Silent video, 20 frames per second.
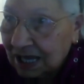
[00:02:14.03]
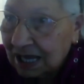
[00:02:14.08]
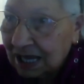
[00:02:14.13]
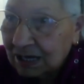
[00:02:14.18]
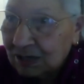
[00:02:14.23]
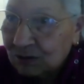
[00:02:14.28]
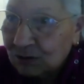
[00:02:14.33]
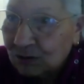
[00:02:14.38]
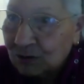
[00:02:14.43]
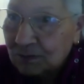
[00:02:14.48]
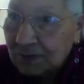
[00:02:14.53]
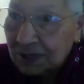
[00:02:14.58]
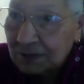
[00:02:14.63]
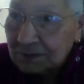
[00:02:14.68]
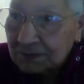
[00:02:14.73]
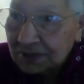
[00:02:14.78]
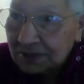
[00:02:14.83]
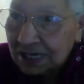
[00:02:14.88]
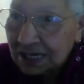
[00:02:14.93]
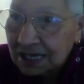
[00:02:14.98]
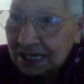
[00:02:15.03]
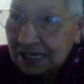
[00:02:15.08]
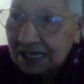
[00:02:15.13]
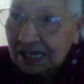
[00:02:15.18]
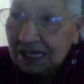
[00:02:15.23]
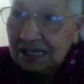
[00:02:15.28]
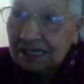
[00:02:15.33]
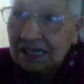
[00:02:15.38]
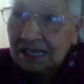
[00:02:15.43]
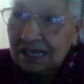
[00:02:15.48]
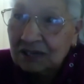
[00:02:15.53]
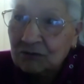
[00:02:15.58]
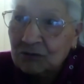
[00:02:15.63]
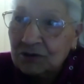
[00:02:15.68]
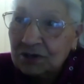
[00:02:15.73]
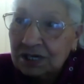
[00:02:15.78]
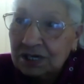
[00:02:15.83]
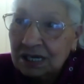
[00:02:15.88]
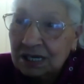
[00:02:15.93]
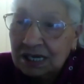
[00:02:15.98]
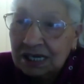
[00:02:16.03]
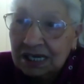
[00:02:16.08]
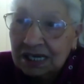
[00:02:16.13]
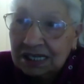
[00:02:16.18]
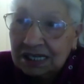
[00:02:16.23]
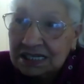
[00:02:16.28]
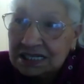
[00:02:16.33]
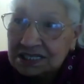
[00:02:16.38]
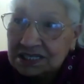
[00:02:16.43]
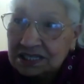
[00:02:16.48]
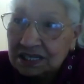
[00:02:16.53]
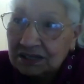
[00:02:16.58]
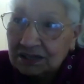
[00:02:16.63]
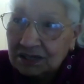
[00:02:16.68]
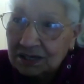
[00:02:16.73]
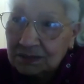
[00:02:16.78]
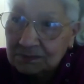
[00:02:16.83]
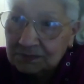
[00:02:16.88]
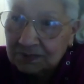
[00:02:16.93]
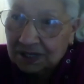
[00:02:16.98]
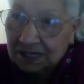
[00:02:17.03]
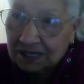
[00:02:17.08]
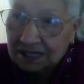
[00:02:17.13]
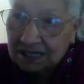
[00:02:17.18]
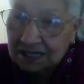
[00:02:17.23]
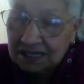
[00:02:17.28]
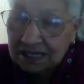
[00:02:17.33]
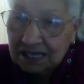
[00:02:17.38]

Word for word: قال له مامتك احنا كنا احنا استغربنا